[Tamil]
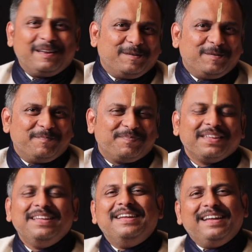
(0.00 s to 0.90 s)
தான் இருக்கும்
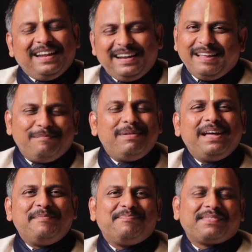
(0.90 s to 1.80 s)
நம்ம
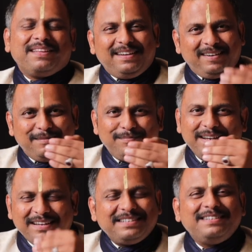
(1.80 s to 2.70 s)
நம்ம
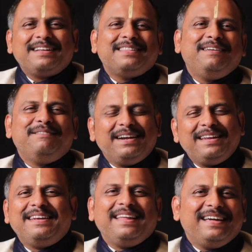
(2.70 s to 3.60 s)
சக்தி
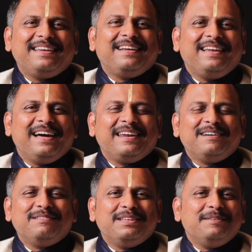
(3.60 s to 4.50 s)
விகடன் நேர்கள்
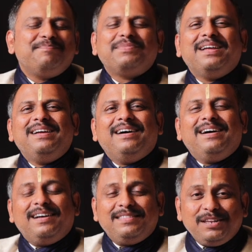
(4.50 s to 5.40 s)
யாராவது
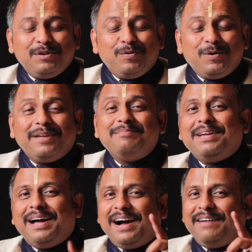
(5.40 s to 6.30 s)
திருவோணம்
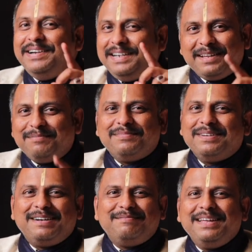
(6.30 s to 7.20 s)
அவிட்டம்
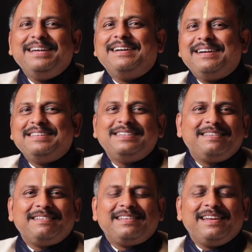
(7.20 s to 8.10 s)
அப்படிங்கிற
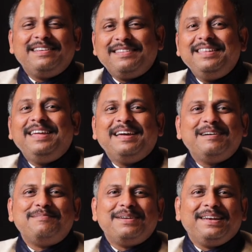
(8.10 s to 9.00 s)
நட்சத்திரத்தில் இருந்தீங்க
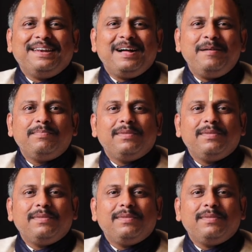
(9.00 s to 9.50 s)
அப்படின்னா